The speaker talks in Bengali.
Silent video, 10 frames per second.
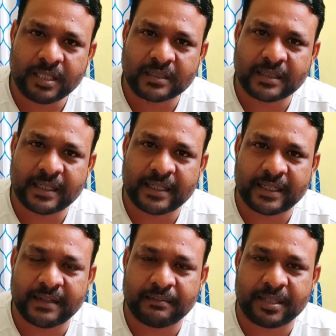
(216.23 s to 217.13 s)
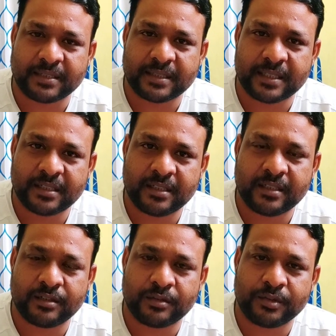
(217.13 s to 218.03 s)
তার থেকে টেন পারসেন্ট
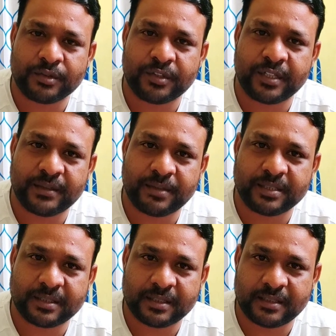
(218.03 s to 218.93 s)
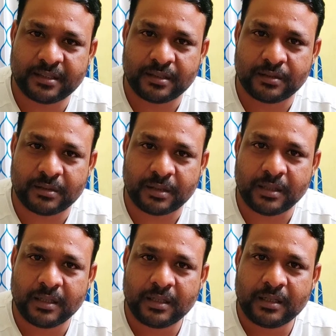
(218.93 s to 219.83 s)
কমিশন রেড বাসকে দিতে হবে
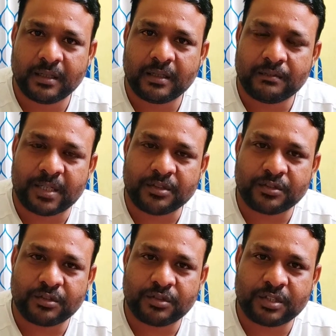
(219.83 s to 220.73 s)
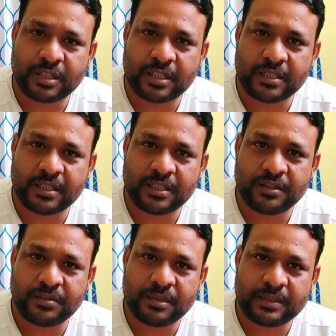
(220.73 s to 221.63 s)
পাঁচশো দশ টাকার
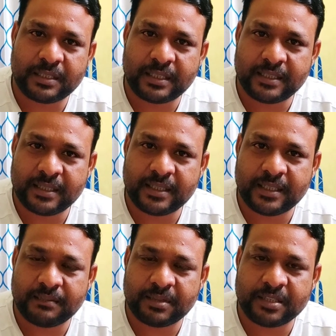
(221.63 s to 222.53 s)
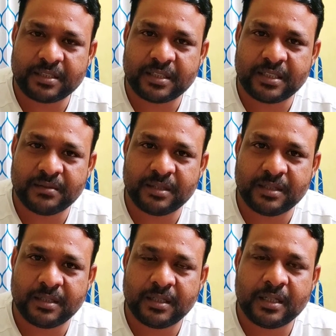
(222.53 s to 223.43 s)
টিকিট হবে সেখান থেকে টেন পার্সেন্ট নেবে
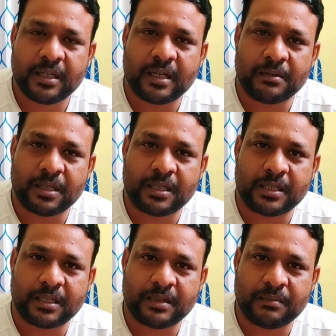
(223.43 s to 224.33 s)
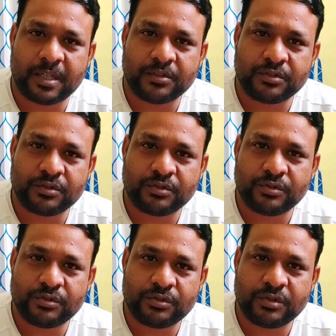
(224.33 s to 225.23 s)
আবার বারোশো
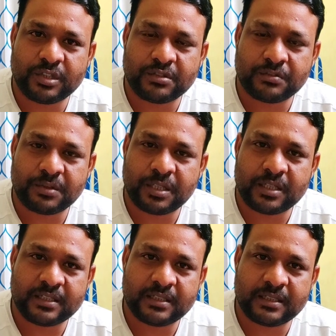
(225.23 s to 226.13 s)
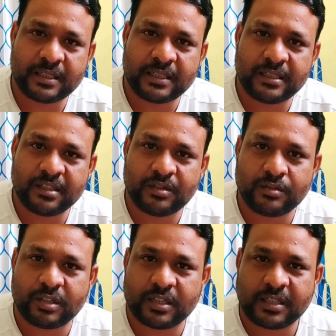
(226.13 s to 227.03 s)
চোদ্দোশো যেসব ফেয়ার আছে সেখান থেকেও
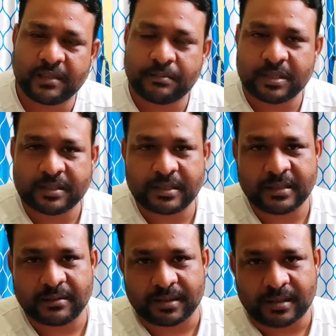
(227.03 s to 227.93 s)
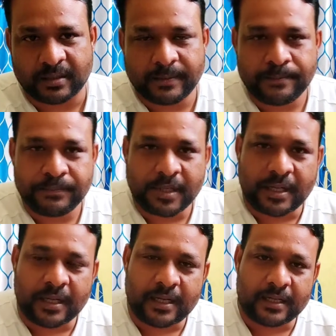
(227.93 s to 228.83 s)
ওরা টেন পার্সেন্ট নেবে
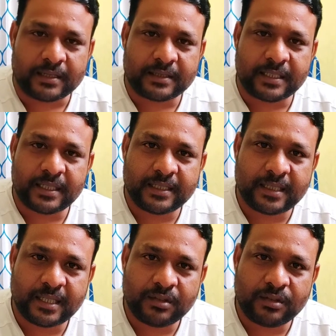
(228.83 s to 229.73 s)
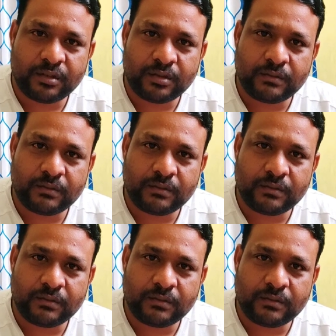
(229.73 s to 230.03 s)
আর সেকেন্ড থাকলো